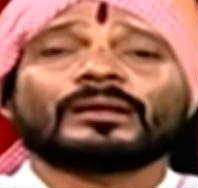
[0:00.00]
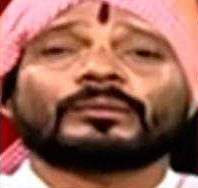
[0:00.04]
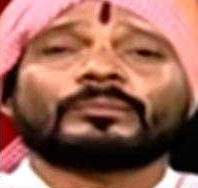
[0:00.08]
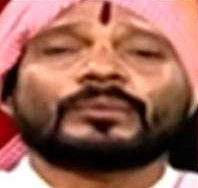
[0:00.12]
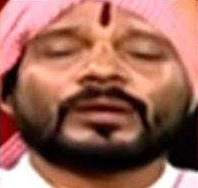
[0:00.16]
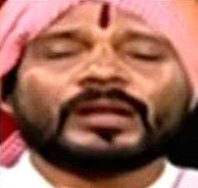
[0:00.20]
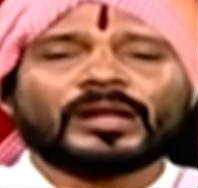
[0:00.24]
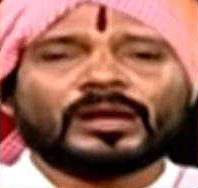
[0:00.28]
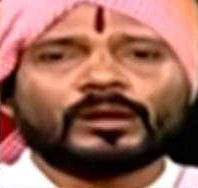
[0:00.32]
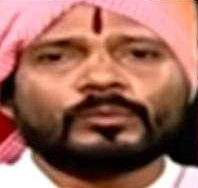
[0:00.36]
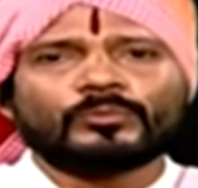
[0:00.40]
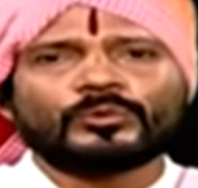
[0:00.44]

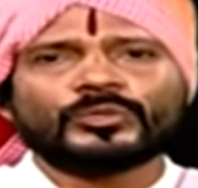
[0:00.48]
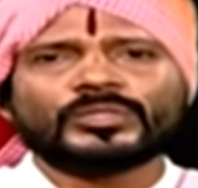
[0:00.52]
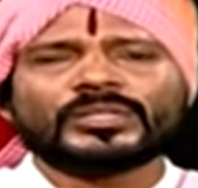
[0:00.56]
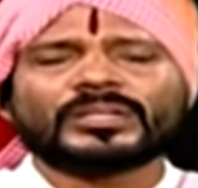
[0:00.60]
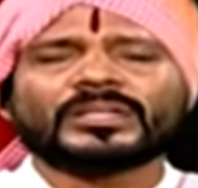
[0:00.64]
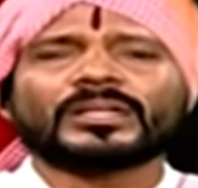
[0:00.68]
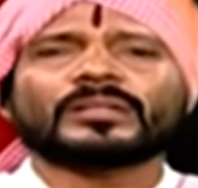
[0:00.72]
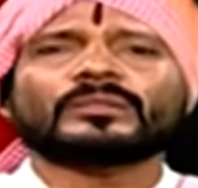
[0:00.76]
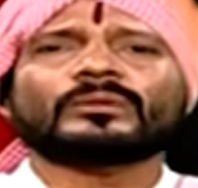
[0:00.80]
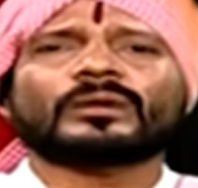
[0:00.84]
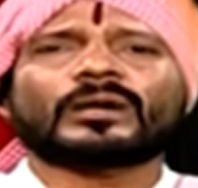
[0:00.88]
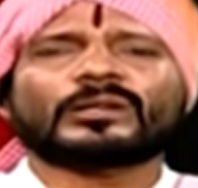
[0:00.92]
మరి అలా
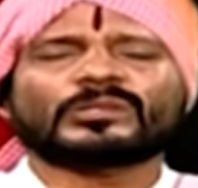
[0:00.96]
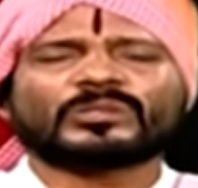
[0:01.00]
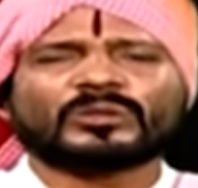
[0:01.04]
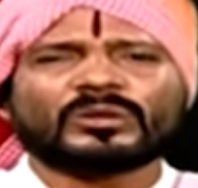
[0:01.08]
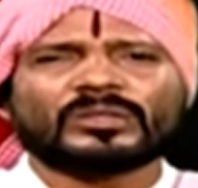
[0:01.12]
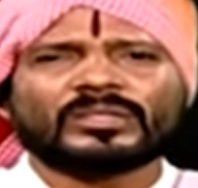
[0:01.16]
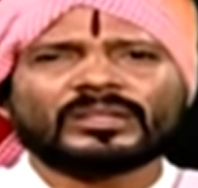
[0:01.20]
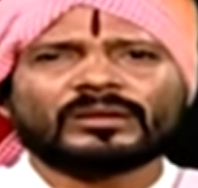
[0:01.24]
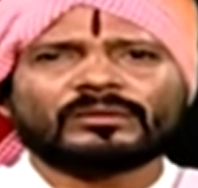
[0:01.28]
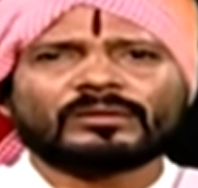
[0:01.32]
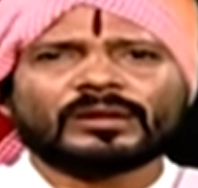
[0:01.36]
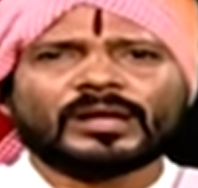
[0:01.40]
ముచ్చటేందు
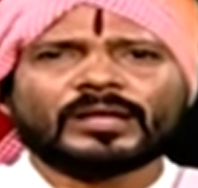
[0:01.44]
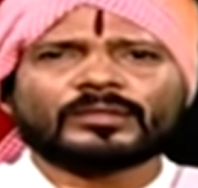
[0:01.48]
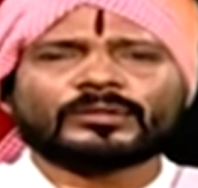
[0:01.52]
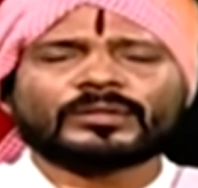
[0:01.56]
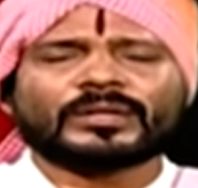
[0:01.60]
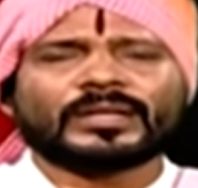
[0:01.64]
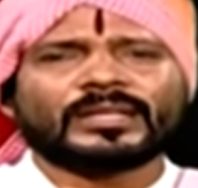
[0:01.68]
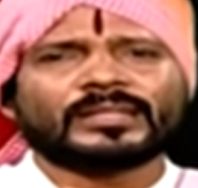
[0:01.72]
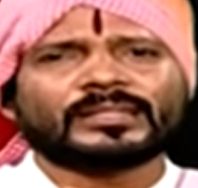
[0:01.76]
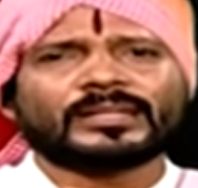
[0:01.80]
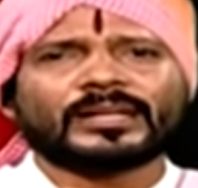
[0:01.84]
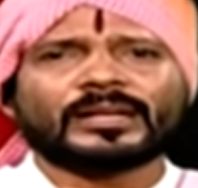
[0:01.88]
అరుచుకోద్దాం
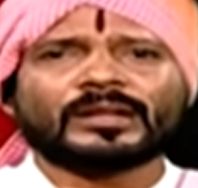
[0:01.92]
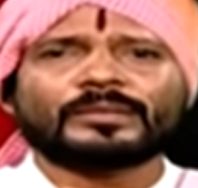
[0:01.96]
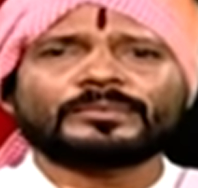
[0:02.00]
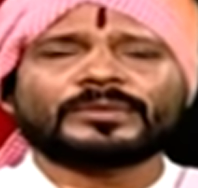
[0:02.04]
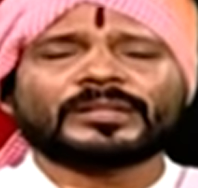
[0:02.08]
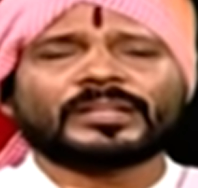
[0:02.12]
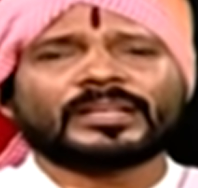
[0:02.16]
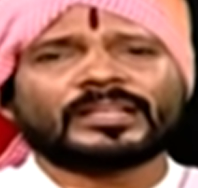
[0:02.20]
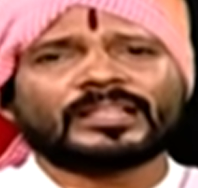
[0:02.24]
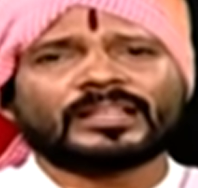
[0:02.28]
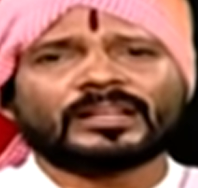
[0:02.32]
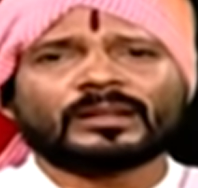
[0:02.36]
రాదురు ఎందుకంటే
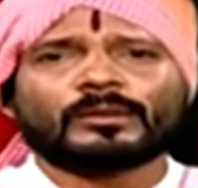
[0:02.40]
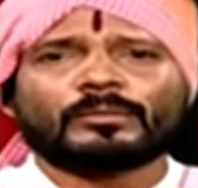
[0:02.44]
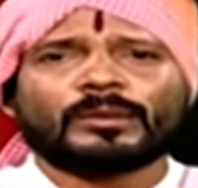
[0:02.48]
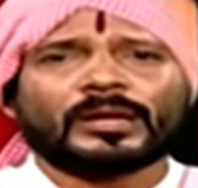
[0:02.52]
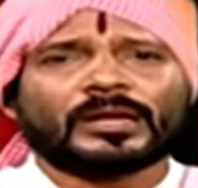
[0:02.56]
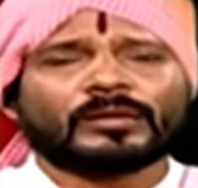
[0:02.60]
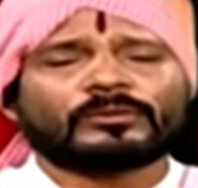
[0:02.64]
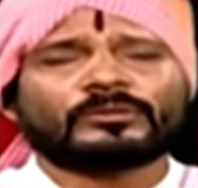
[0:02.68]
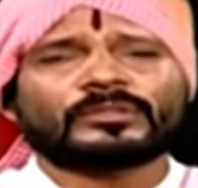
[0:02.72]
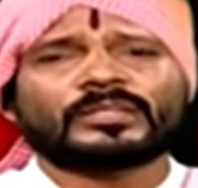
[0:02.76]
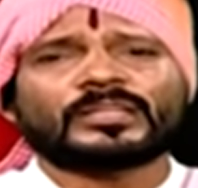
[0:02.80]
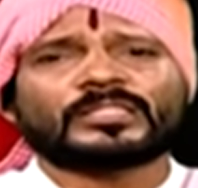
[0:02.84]
మీరు ఏదైనా
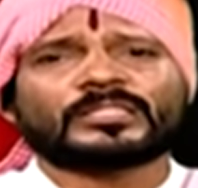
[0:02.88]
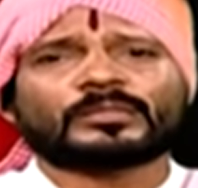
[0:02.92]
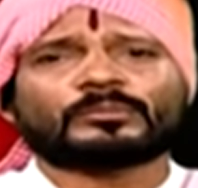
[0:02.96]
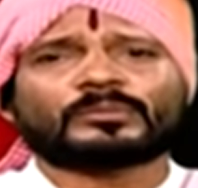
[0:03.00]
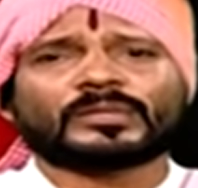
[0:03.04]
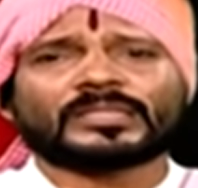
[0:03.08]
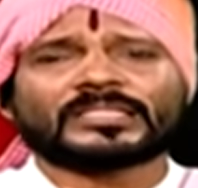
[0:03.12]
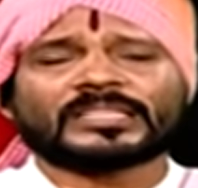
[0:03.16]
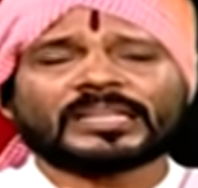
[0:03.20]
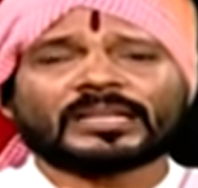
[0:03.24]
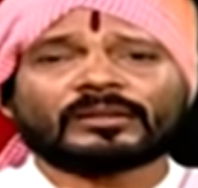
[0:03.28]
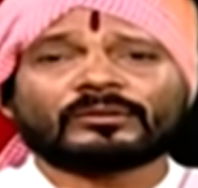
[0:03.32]
బల్ల గుద్దే
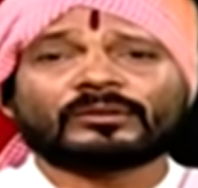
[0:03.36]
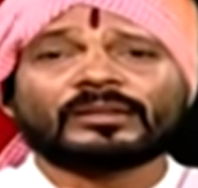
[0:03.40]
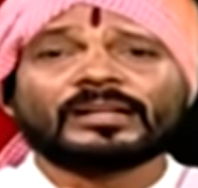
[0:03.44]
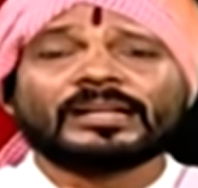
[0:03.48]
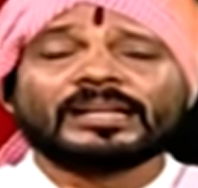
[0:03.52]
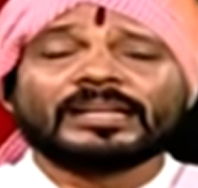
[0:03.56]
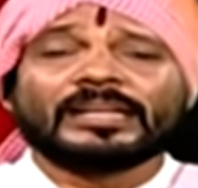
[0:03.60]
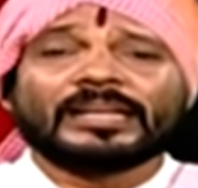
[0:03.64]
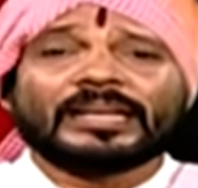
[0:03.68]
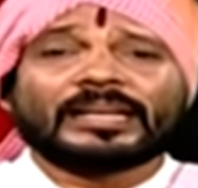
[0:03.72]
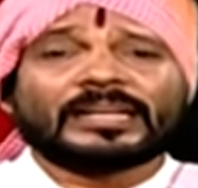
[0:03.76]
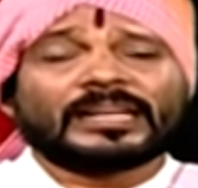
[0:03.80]
చెప్తారు సారు
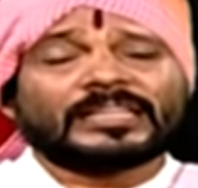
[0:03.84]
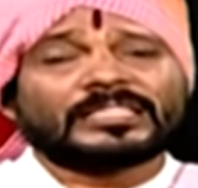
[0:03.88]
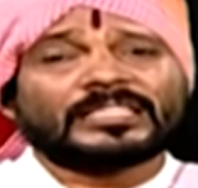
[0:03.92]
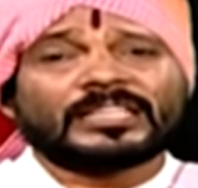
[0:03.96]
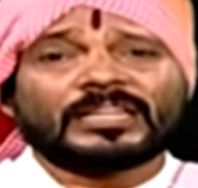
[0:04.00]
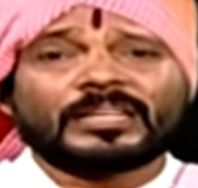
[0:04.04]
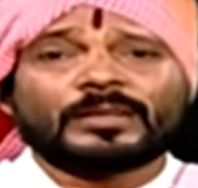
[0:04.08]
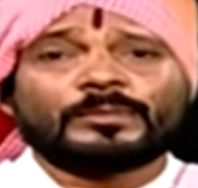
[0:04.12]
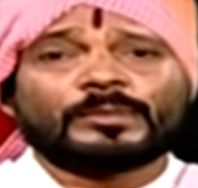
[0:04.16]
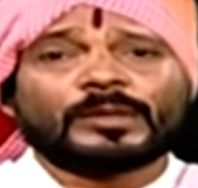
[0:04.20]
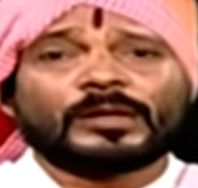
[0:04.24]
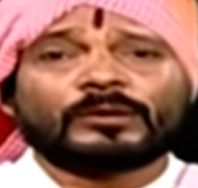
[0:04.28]

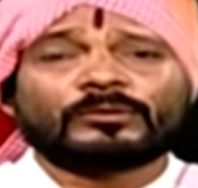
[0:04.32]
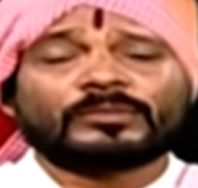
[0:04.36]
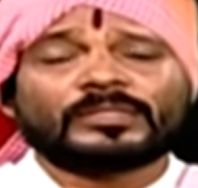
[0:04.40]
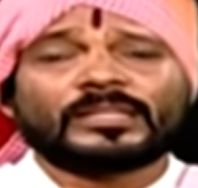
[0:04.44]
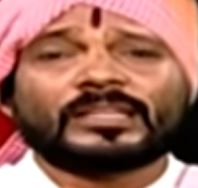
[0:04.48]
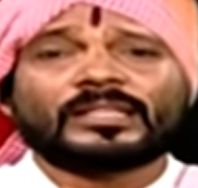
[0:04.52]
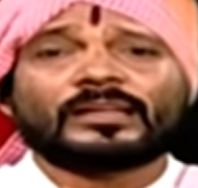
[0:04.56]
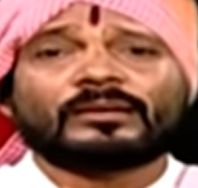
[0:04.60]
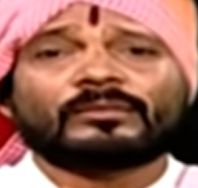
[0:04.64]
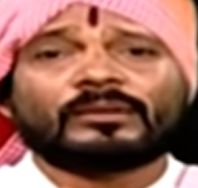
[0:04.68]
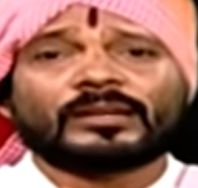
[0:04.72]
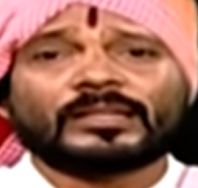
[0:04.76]
వెనకసీరు ఈపిల
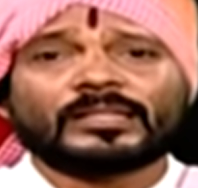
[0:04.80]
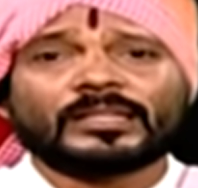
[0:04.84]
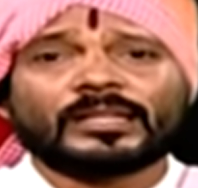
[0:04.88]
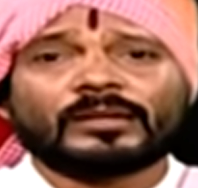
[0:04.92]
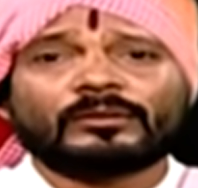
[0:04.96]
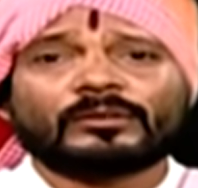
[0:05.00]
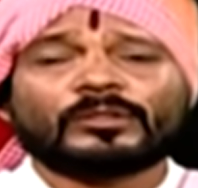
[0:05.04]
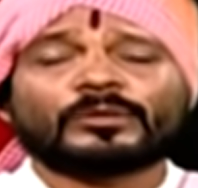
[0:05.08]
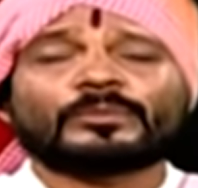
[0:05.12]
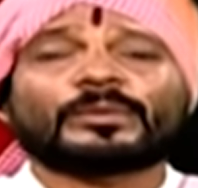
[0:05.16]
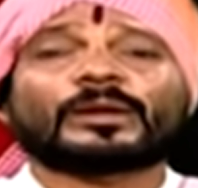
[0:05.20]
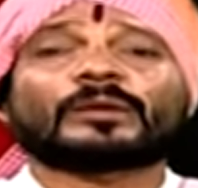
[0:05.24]
గుద్దేదే ఎవరికి
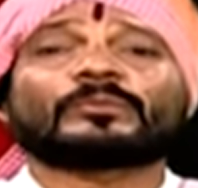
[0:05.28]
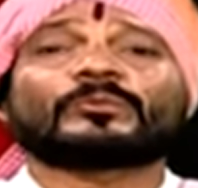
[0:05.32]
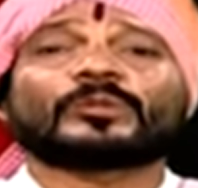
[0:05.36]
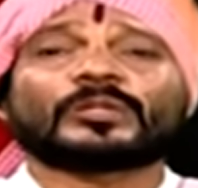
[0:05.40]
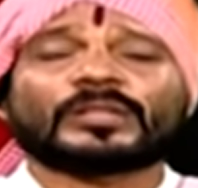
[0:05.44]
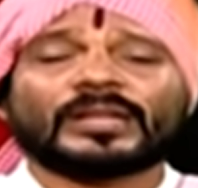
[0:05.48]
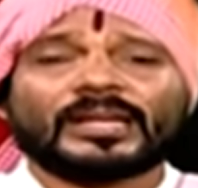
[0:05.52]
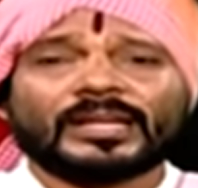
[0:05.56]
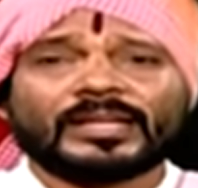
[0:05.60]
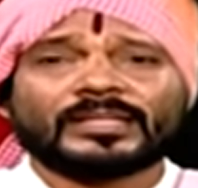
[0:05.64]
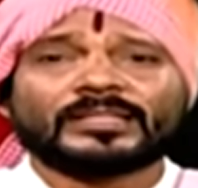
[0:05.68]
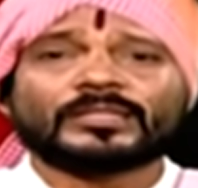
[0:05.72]
తెలియదు మరి
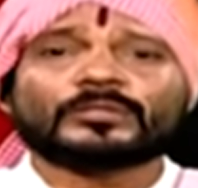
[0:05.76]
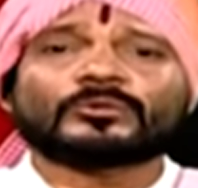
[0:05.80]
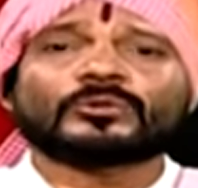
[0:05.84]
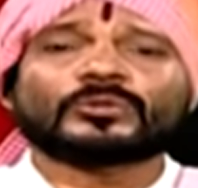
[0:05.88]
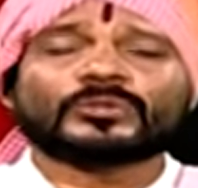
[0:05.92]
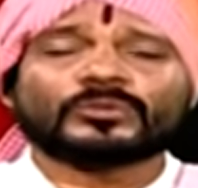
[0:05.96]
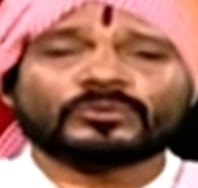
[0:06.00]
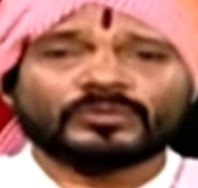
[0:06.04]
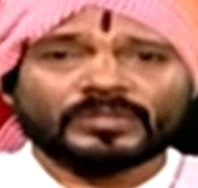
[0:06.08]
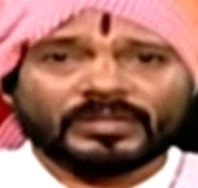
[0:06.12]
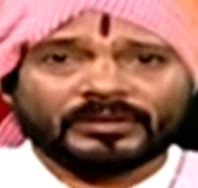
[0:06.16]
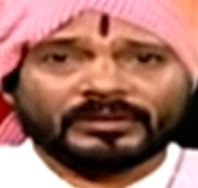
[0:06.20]
ముందుగా అయితే
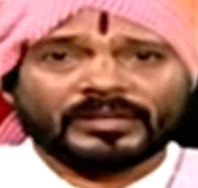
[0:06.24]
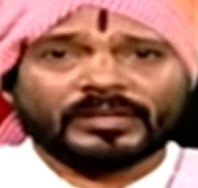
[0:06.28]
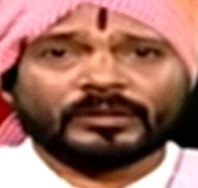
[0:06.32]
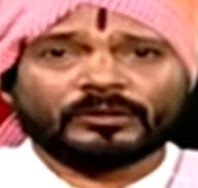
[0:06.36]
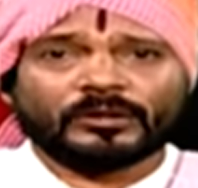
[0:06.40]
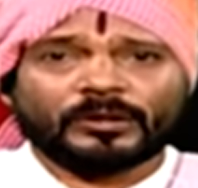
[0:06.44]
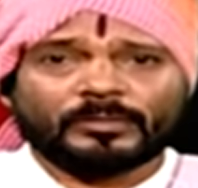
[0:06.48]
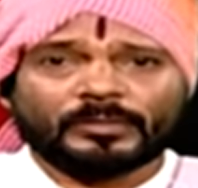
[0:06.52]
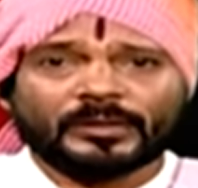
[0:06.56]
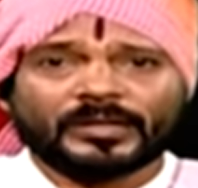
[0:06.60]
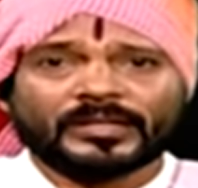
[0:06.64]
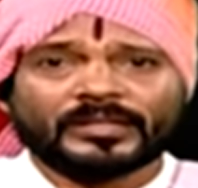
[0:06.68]
చూసుకుందాం రా
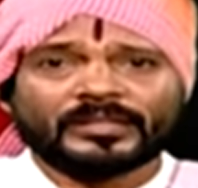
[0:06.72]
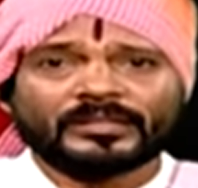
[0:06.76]
ఒక పని